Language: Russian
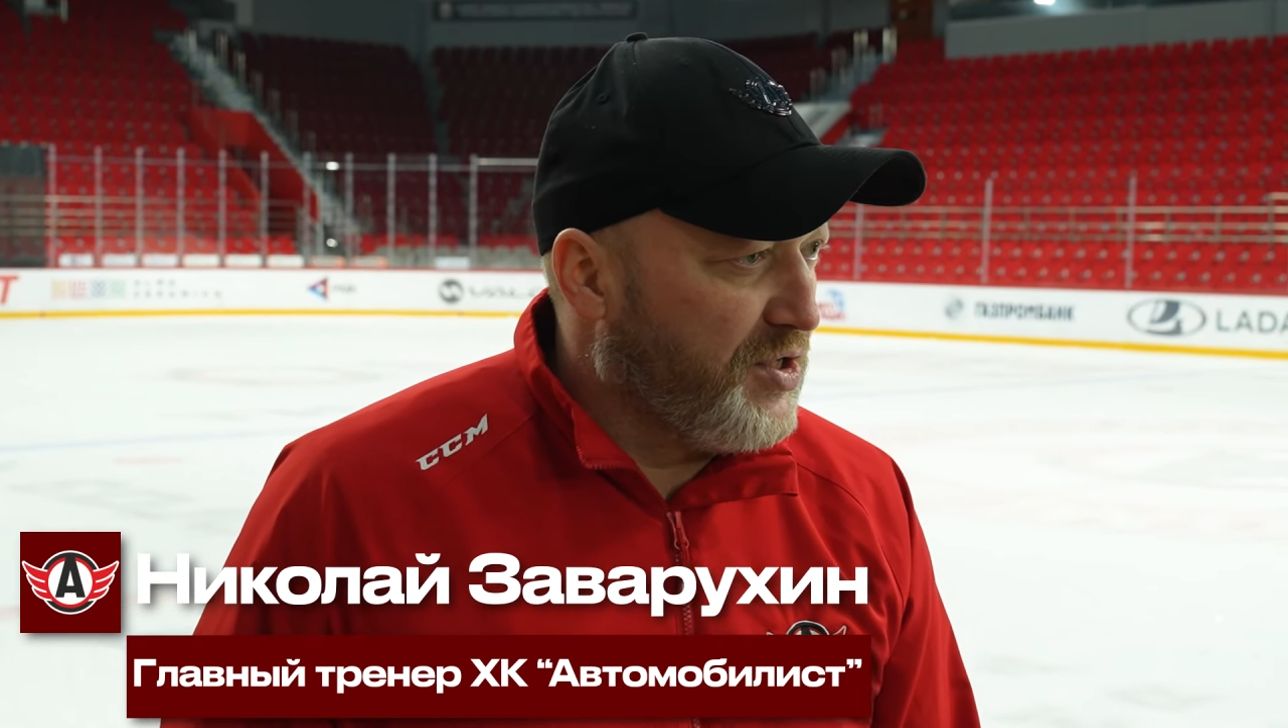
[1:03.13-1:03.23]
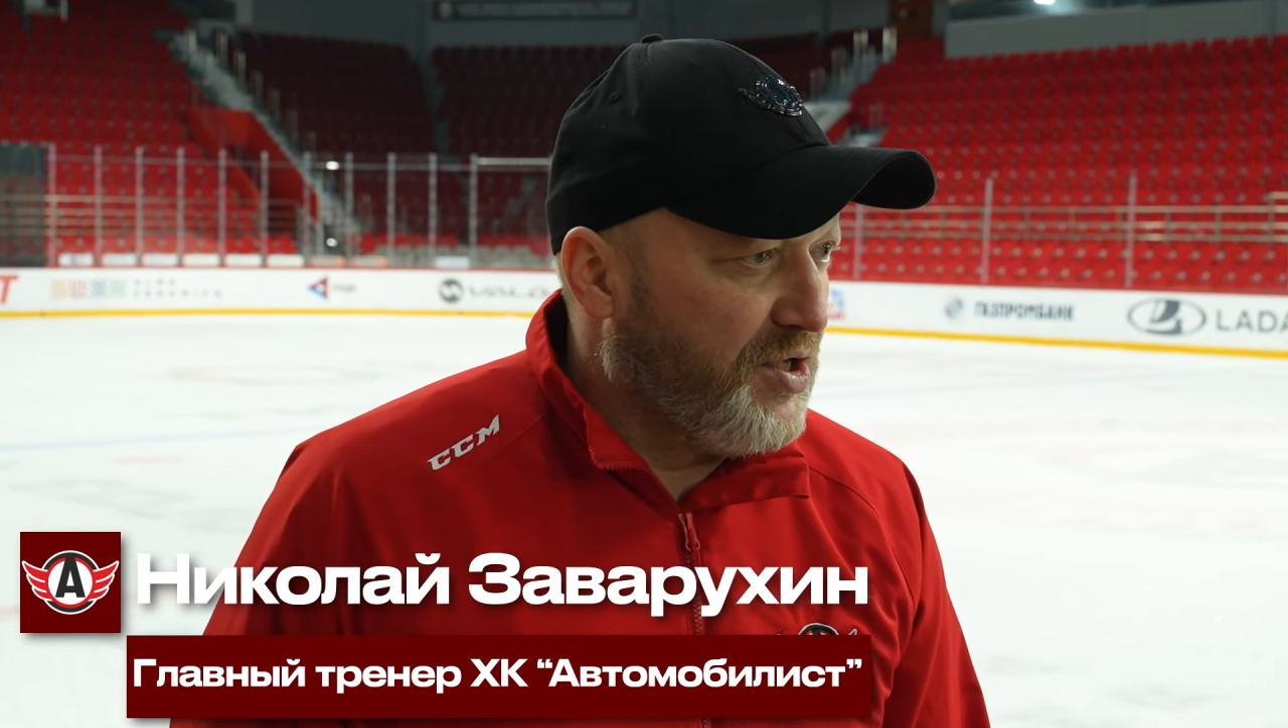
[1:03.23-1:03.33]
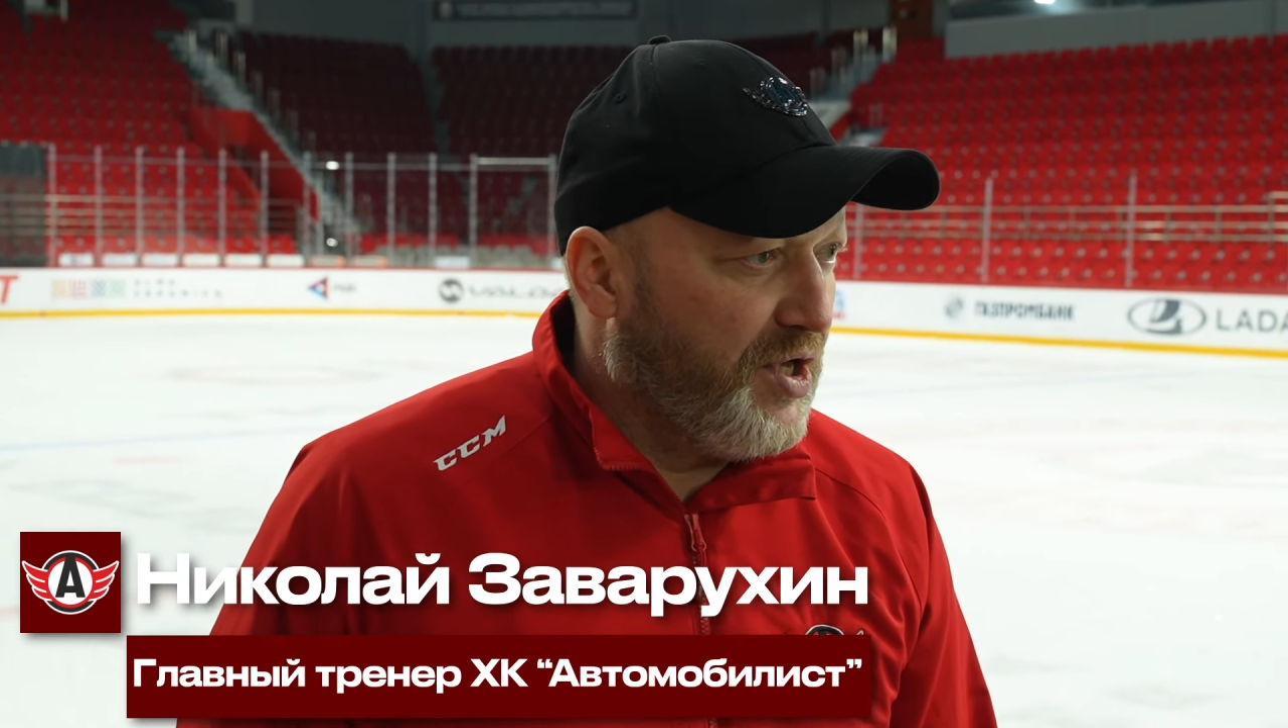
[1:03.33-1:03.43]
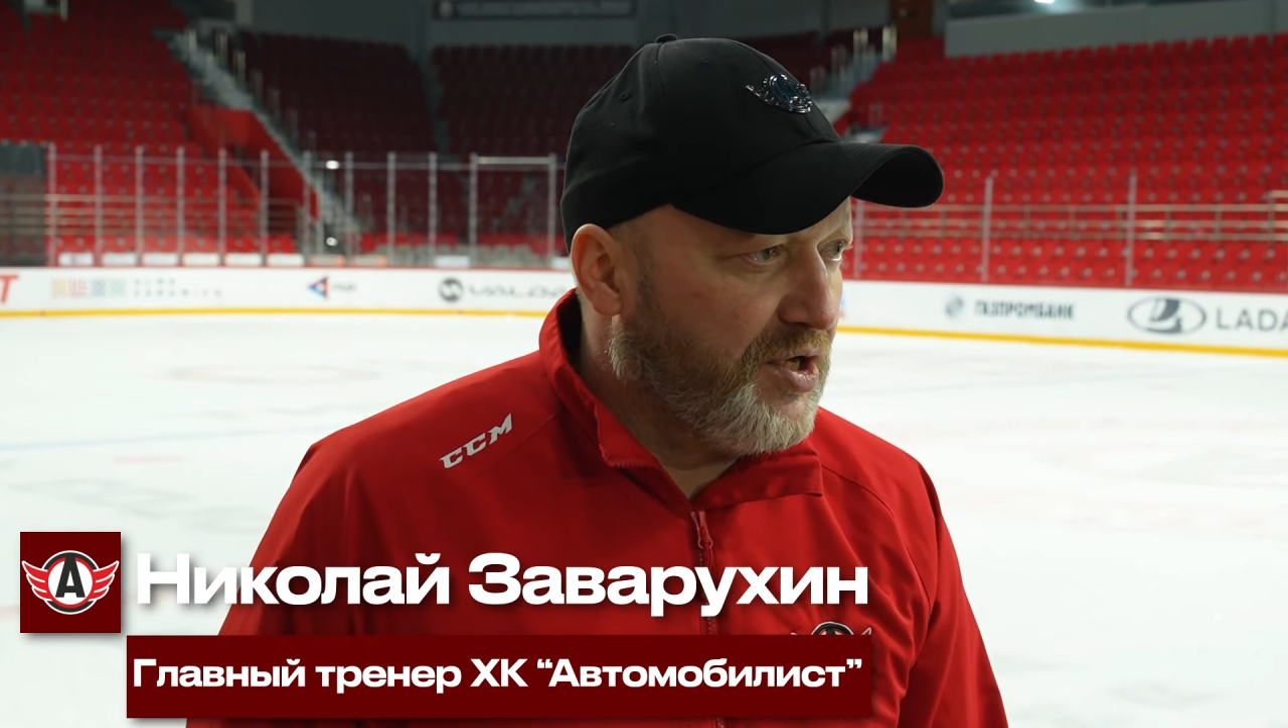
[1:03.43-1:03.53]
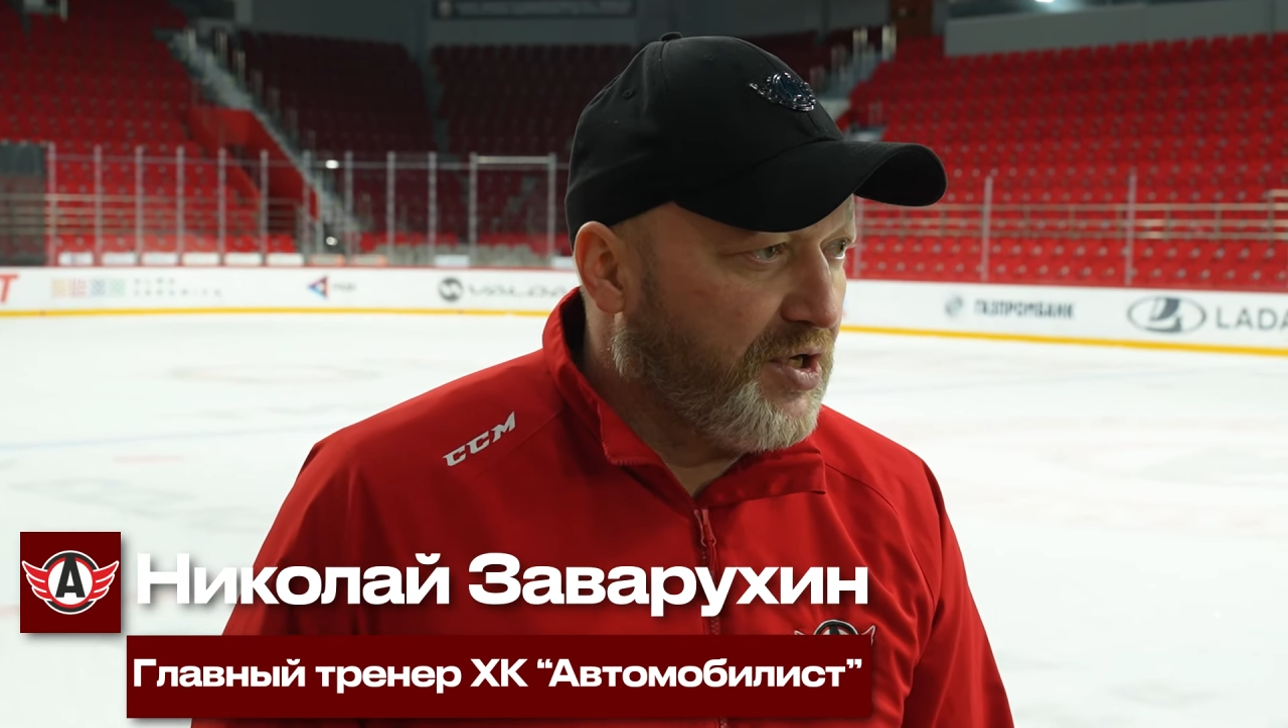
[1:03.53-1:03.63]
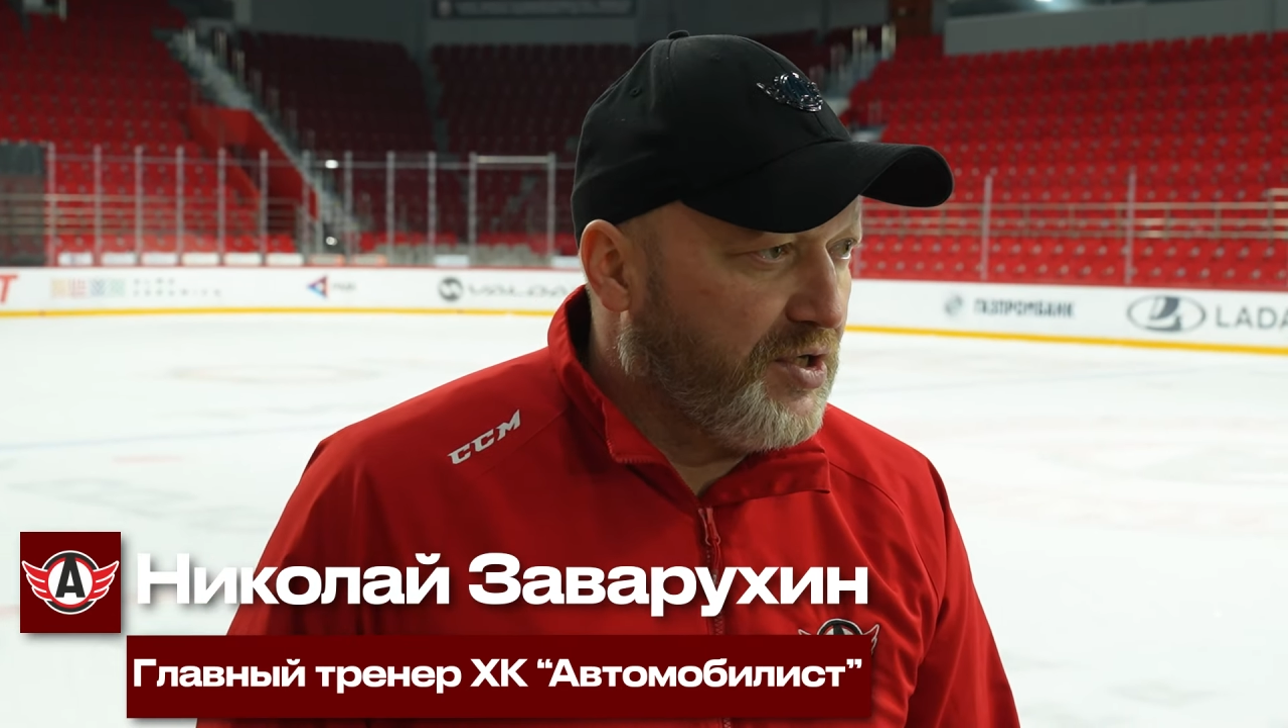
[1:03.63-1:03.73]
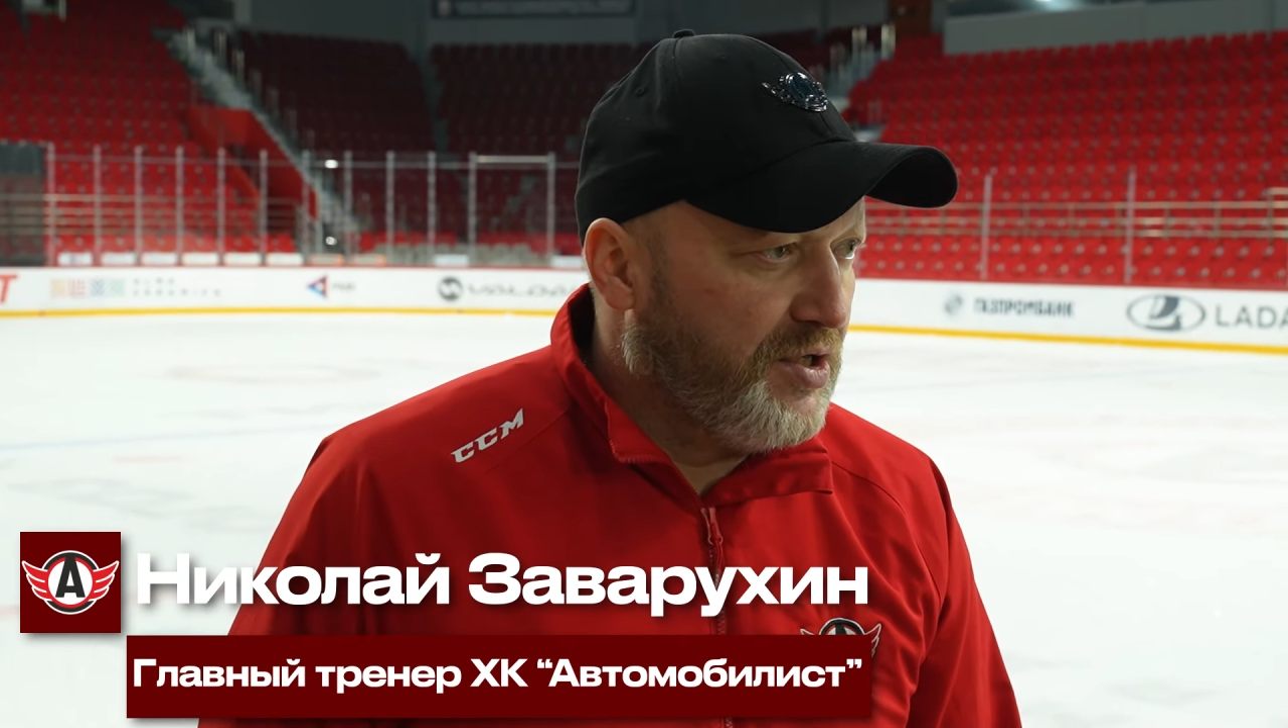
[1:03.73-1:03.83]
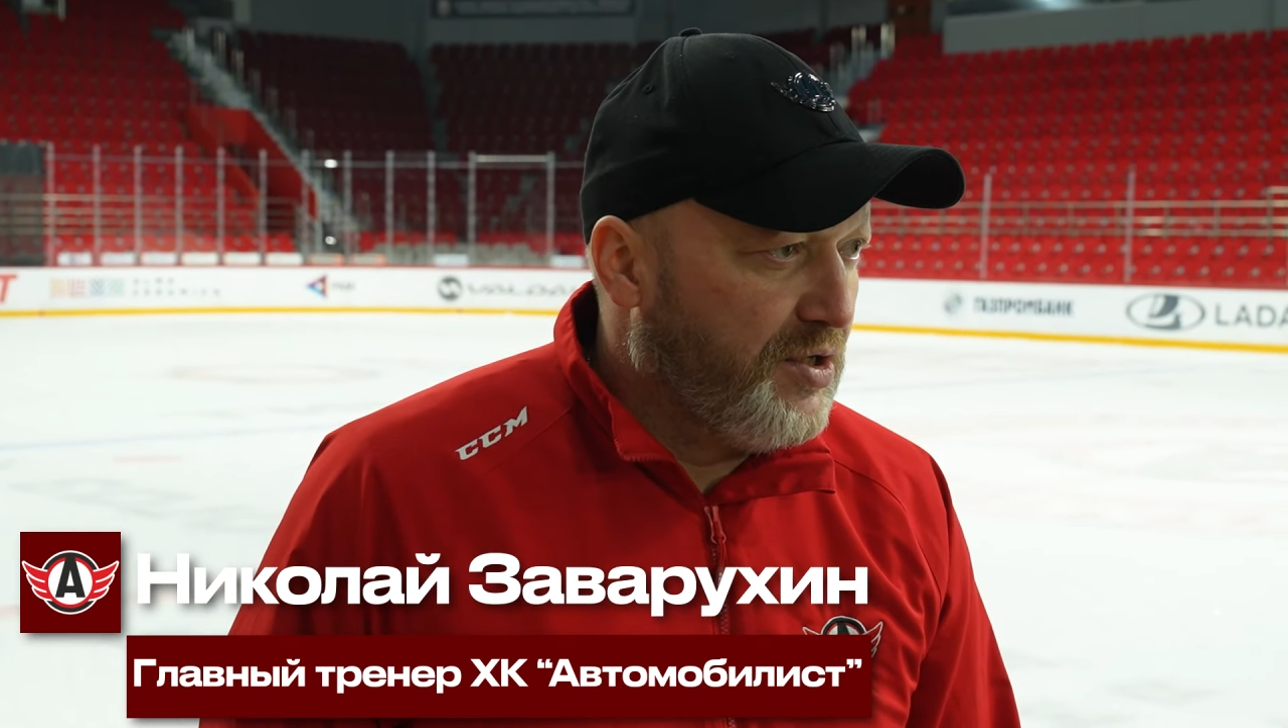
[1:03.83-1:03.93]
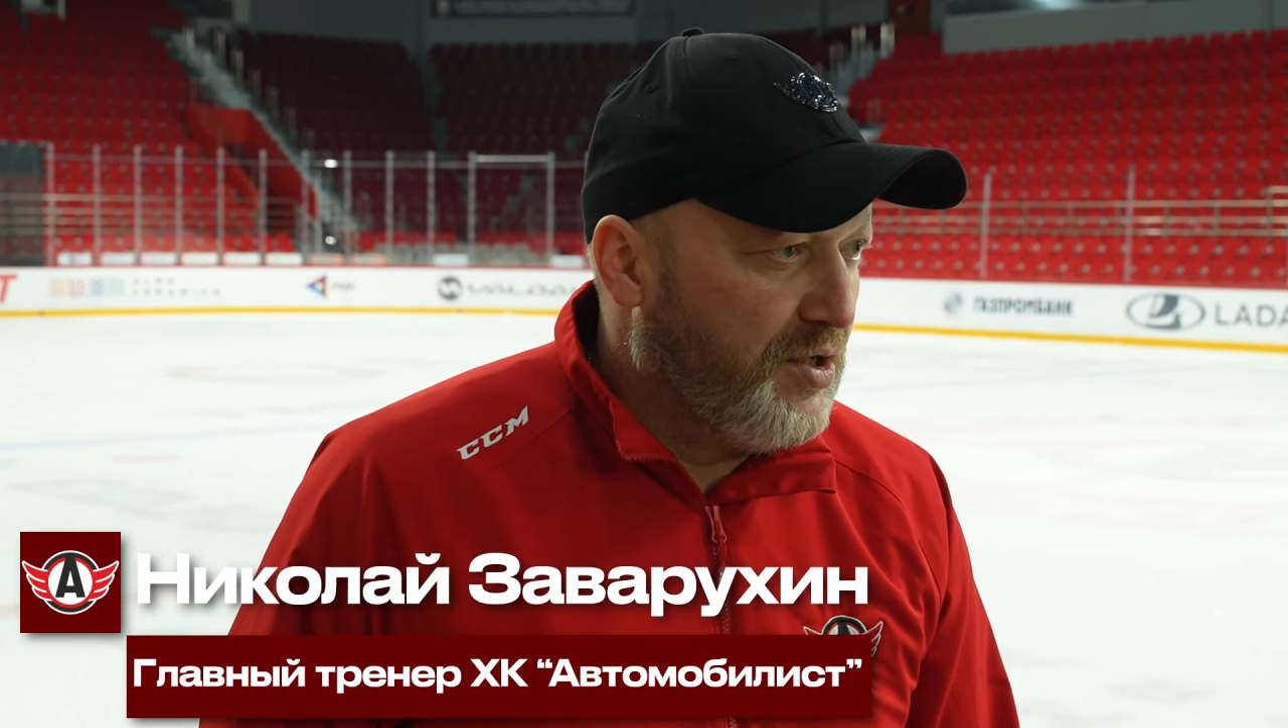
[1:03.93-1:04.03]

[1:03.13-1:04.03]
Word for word: от дня игры.